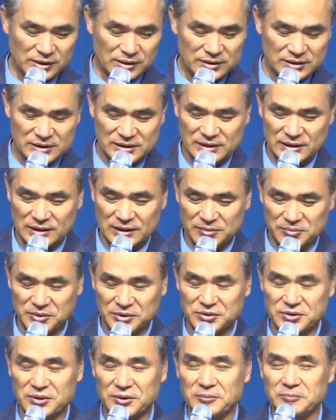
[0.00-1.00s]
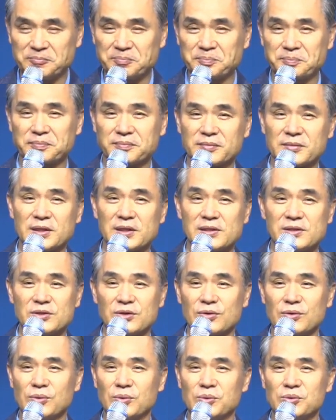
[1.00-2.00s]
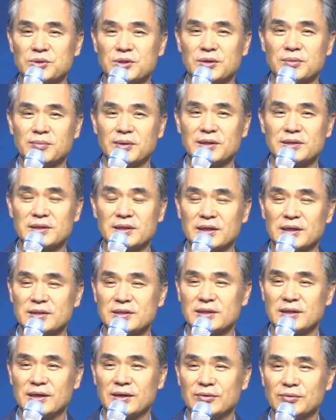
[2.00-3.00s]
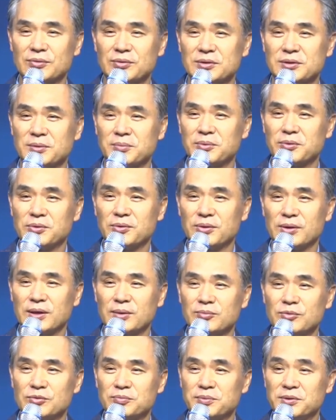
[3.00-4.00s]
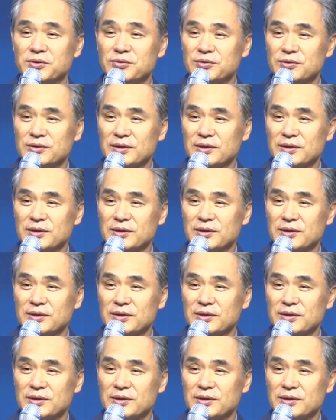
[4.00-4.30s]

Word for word: 어, 시작하면서 1절로 5절 말씀 같이 나누고 이제 포도나무 비유를